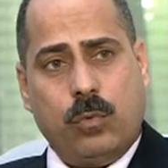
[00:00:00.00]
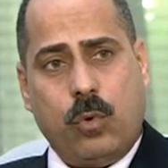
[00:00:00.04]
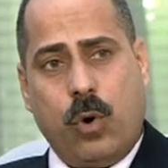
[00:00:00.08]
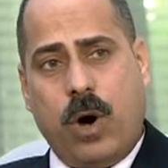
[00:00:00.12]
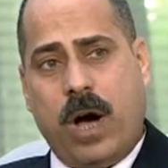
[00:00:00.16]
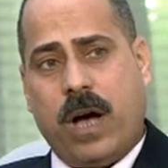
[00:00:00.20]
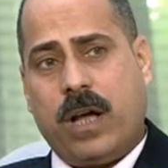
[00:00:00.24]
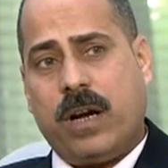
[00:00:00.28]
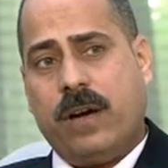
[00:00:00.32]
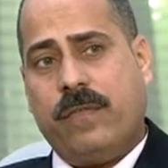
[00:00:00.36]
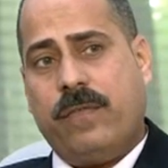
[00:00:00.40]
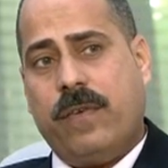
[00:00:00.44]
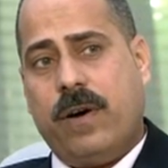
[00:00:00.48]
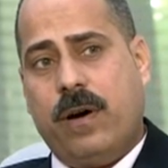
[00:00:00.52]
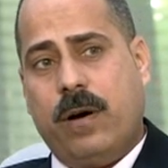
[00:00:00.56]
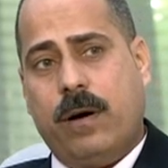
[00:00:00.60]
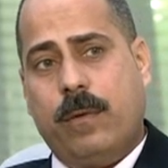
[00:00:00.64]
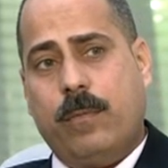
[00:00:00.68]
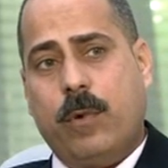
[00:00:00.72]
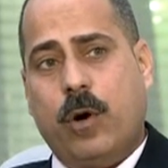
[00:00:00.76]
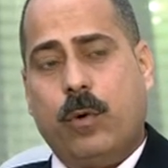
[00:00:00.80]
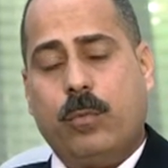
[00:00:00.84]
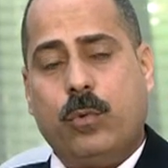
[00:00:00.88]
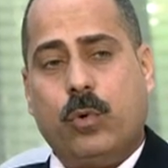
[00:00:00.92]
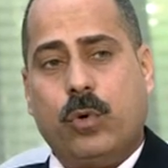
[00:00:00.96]
هو عرف
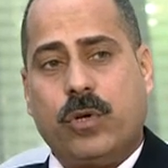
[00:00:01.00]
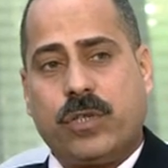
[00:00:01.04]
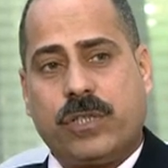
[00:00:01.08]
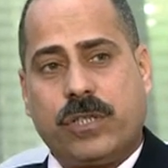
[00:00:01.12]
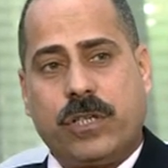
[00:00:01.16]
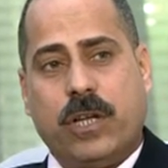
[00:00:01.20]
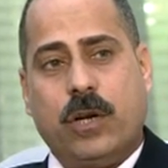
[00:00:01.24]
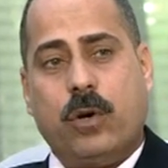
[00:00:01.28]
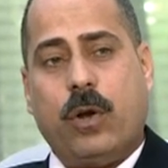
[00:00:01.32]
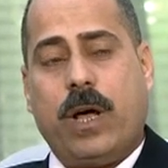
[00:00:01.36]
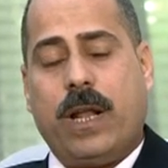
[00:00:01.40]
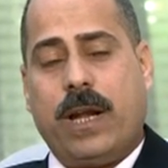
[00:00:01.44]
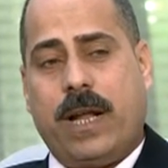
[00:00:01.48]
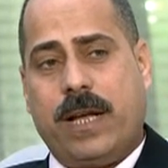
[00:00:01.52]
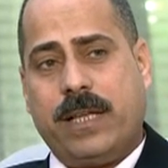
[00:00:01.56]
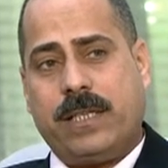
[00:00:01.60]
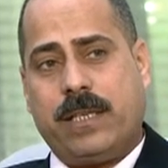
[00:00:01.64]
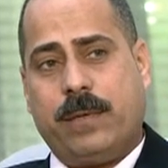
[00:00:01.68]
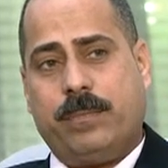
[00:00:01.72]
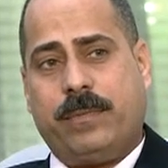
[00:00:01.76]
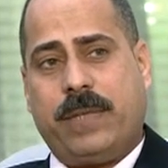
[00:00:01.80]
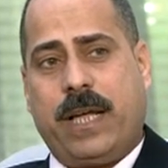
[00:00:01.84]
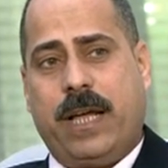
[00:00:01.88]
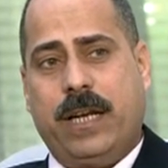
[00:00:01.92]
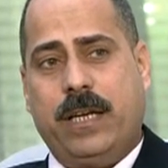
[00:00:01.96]
ما هو بيوصل له على
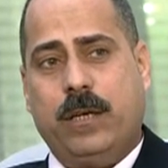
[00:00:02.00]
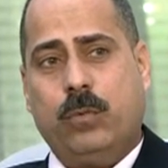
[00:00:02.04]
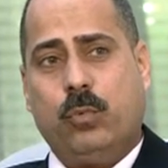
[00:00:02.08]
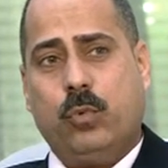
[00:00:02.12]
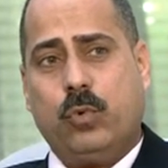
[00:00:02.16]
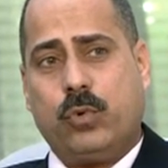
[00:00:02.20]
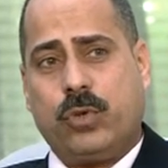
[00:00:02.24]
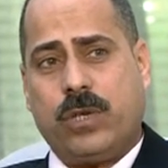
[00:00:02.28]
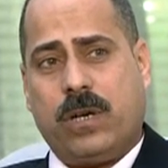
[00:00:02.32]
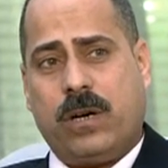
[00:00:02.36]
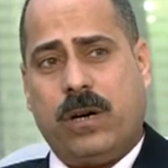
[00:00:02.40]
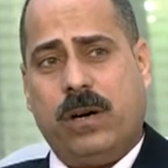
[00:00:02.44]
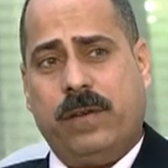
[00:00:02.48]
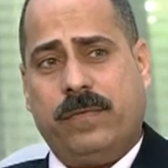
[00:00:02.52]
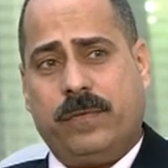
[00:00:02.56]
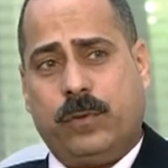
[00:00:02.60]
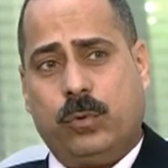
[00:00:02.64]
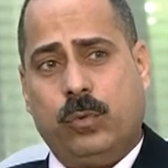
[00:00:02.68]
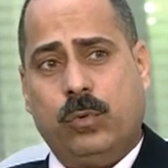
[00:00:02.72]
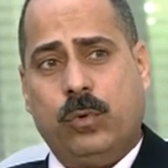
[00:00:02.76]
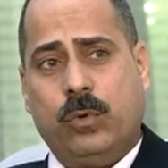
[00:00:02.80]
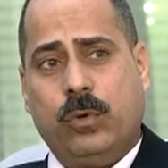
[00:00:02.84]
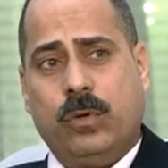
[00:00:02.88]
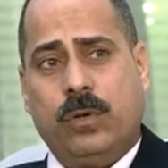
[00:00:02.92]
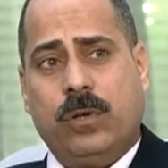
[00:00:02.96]
حسب تعليمه
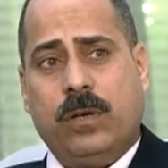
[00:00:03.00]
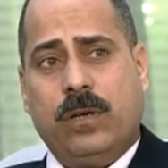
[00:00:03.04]
وثقافته